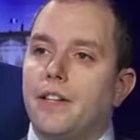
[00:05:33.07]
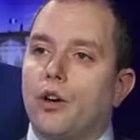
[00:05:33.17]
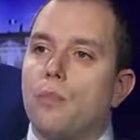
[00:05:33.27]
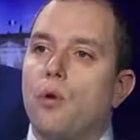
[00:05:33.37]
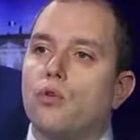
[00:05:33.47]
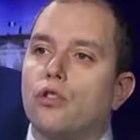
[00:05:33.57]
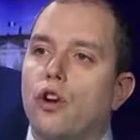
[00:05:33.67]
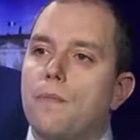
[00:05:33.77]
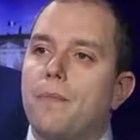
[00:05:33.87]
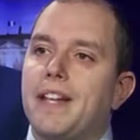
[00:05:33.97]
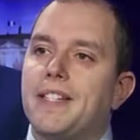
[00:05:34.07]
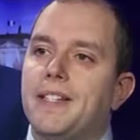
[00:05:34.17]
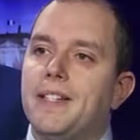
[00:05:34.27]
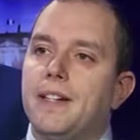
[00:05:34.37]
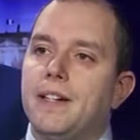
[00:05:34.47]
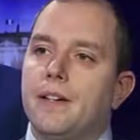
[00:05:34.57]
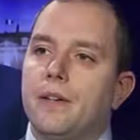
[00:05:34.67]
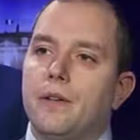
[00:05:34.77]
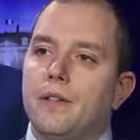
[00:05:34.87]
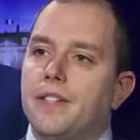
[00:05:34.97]
il reprend une grande partie
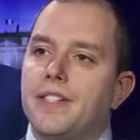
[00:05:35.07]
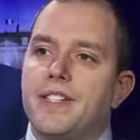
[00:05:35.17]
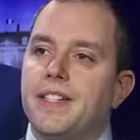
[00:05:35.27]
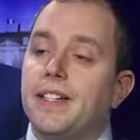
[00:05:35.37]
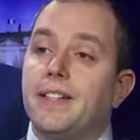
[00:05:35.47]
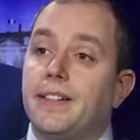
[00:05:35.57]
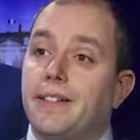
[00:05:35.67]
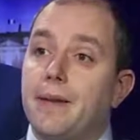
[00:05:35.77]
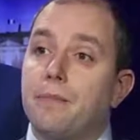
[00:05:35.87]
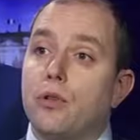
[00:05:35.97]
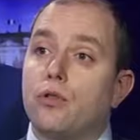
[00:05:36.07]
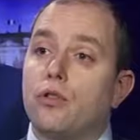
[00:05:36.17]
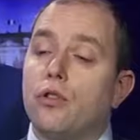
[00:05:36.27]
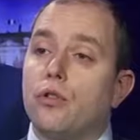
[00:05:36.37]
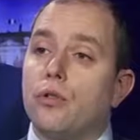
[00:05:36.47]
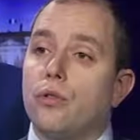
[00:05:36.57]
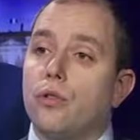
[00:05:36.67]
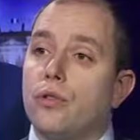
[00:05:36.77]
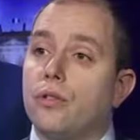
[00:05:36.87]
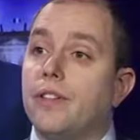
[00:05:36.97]
euh, des idées et des thèmes
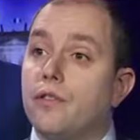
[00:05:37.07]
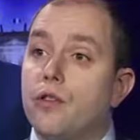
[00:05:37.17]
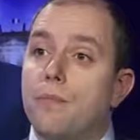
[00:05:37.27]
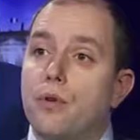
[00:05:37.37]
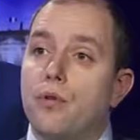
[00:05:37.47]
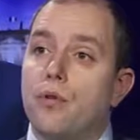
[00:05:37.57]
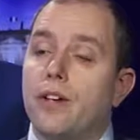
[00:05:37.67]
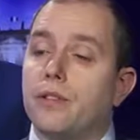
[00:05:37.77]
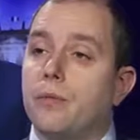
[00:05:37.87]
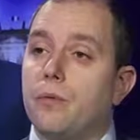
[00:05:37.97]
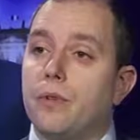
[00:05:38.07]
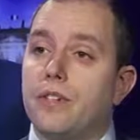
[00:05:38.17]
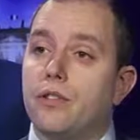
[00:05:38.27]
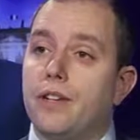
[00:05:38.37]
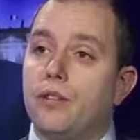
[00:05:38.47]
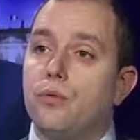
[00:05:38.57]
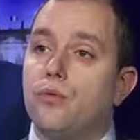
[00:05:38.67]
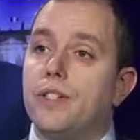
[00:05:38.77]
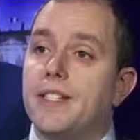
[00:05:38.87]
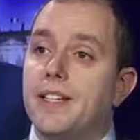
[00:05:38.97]
que développe le Rassemblement national
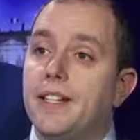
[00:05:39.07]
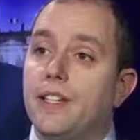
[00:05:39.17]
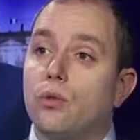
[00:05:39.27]
depuis des années.